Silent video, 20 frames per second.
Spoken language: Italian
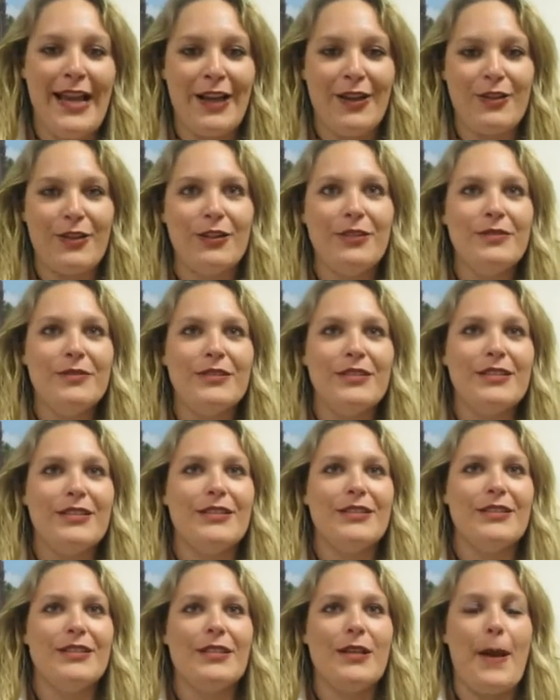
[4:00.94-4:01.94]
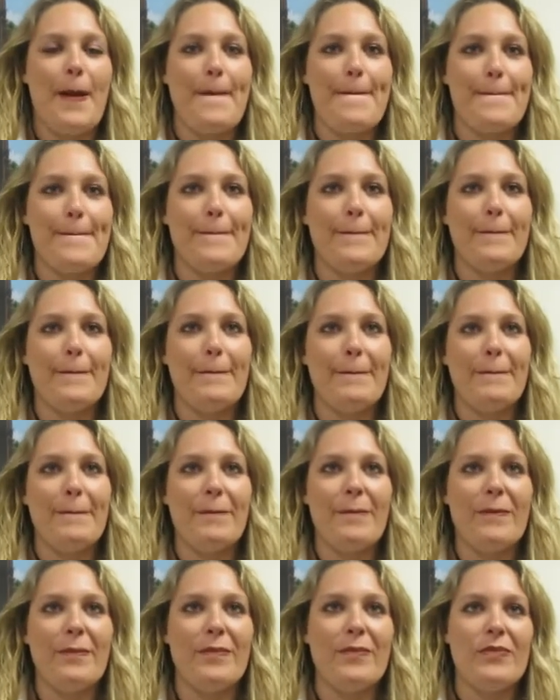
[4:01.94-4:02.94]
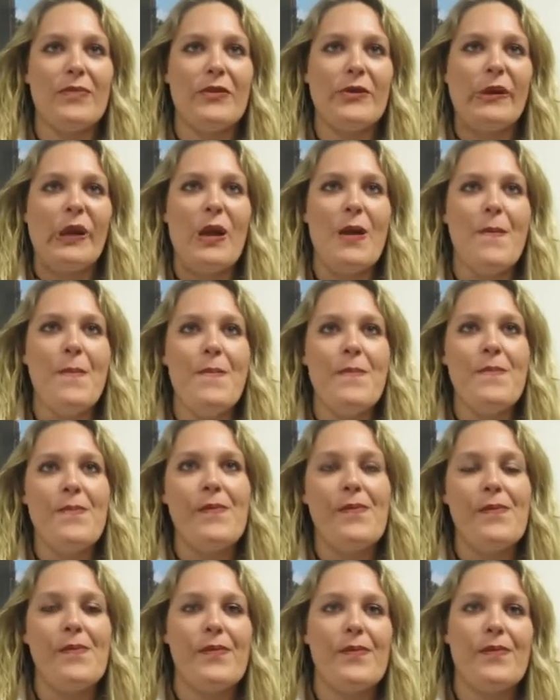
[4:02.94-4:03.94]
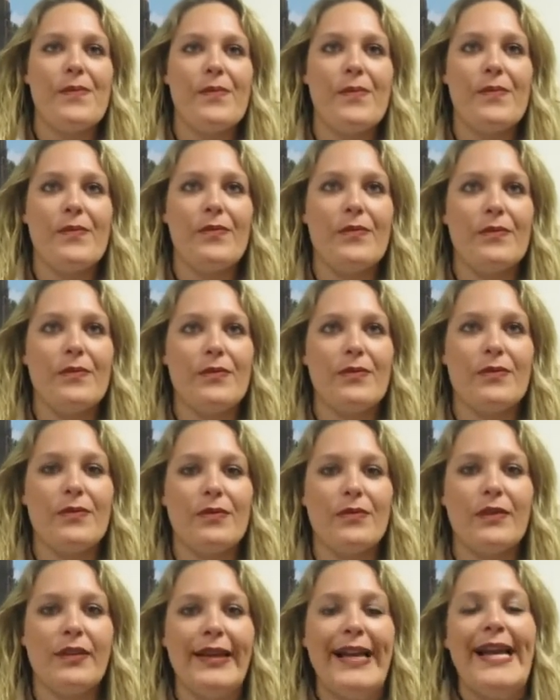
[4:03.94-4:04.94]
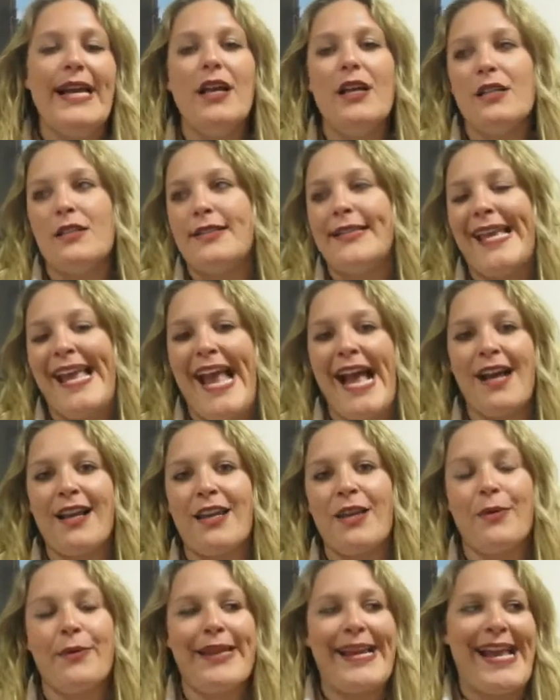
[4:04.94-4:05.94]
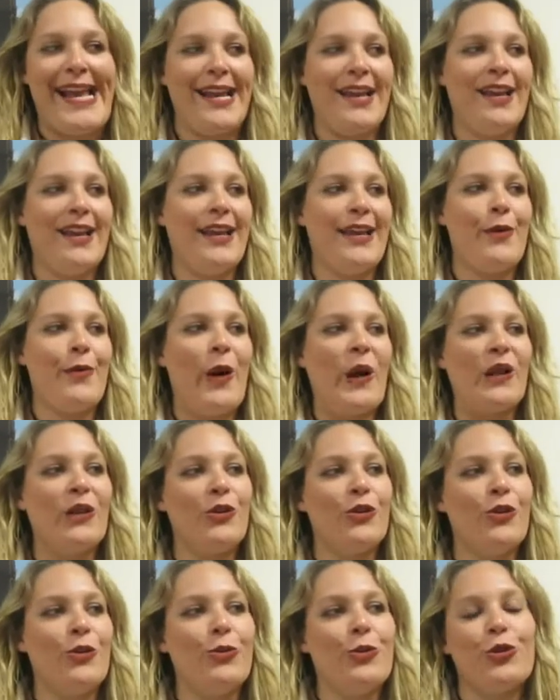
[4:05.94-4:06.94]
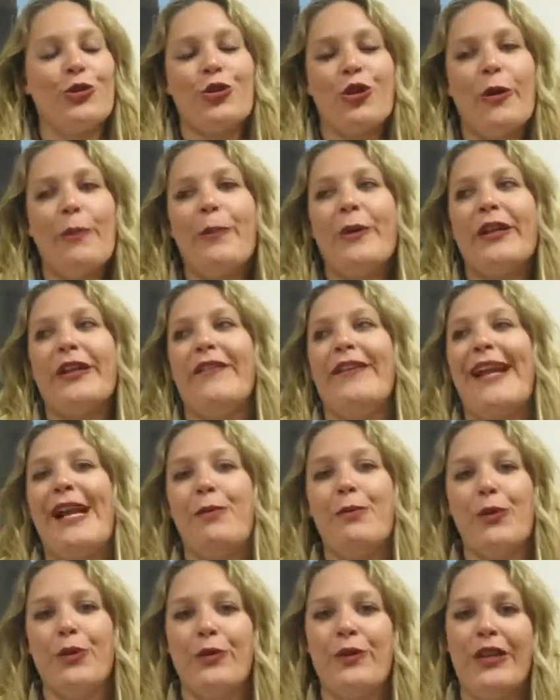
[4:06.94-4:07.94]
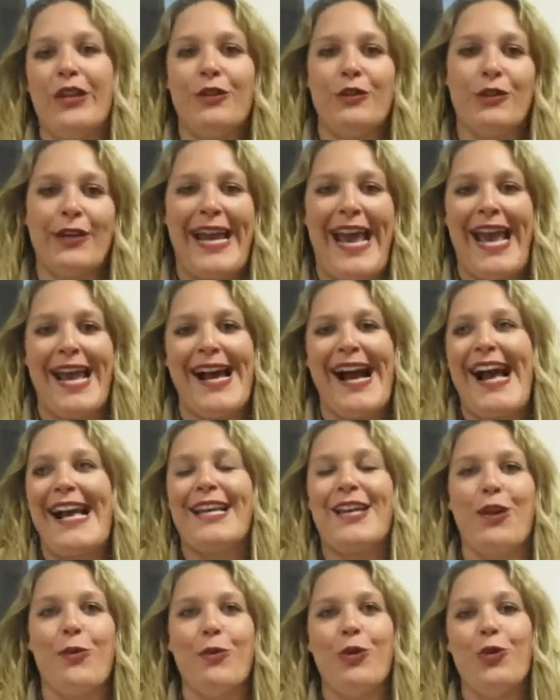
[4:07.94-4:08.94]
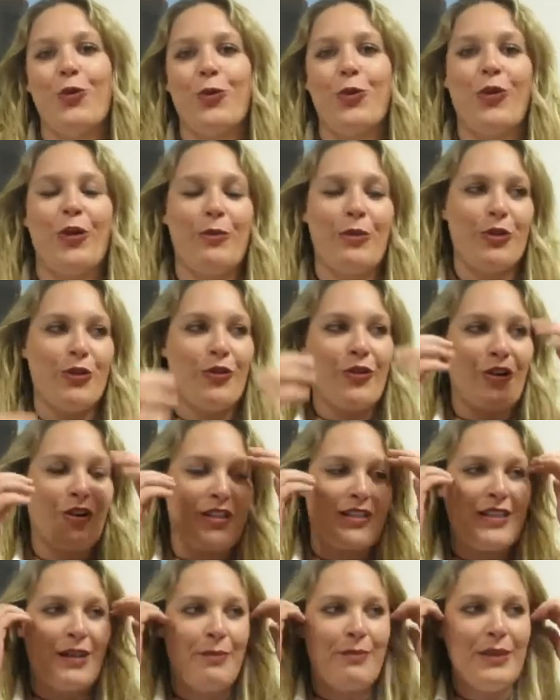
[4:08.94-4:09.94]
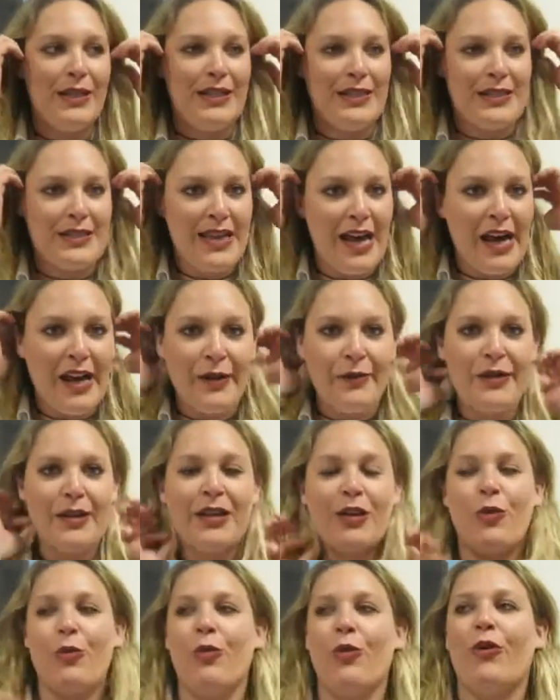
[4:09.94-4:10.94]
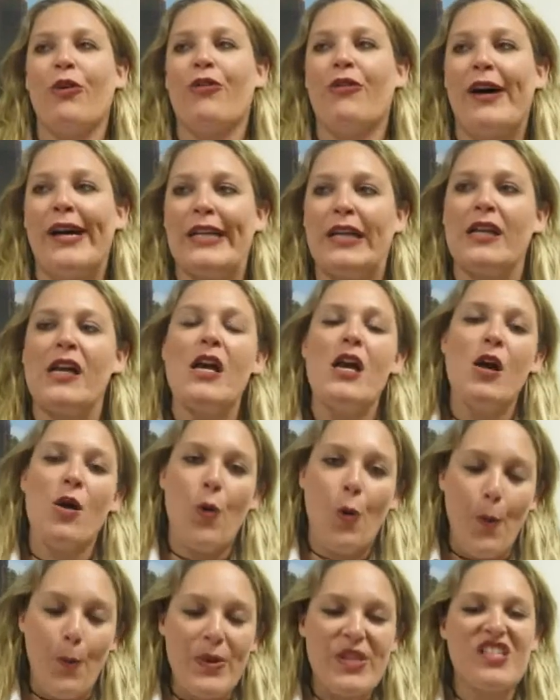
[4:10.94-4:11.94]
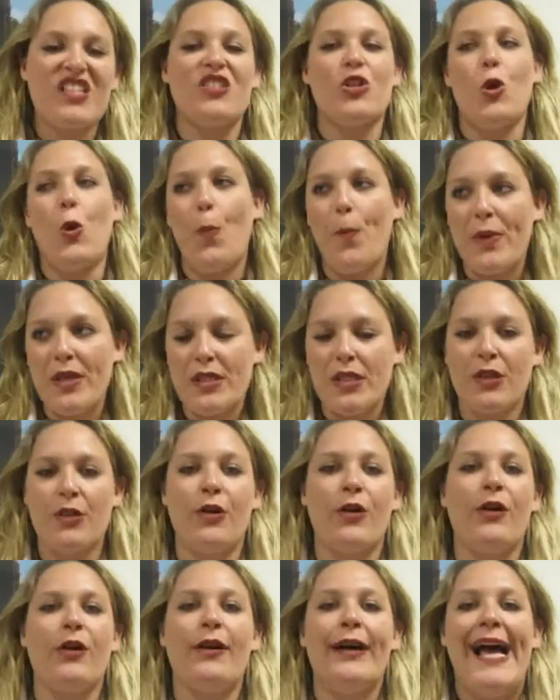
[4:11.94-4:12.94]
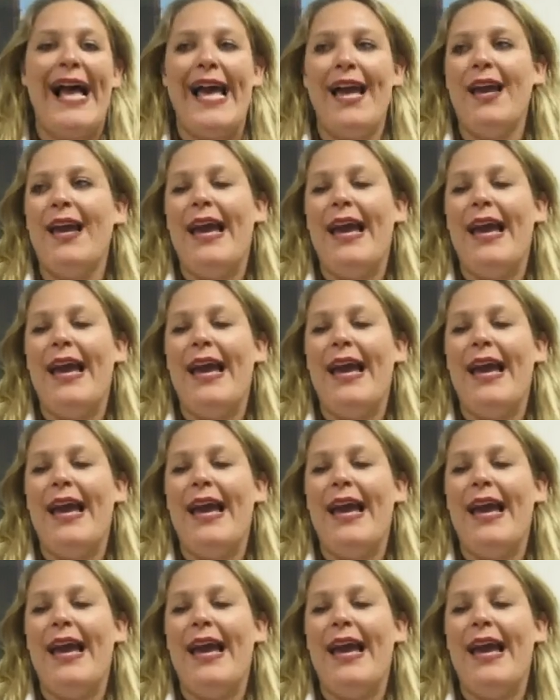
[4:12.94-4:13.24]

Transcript: ecco è un'esperienza che ti sta segnando e ti continuerà a segnare, quindi... Sì, anche perché quando purtroppo arriverà il momento che anche io mi, comunque mi dovrò stabilizzare, perché comunque fare un mese sì, un mese no,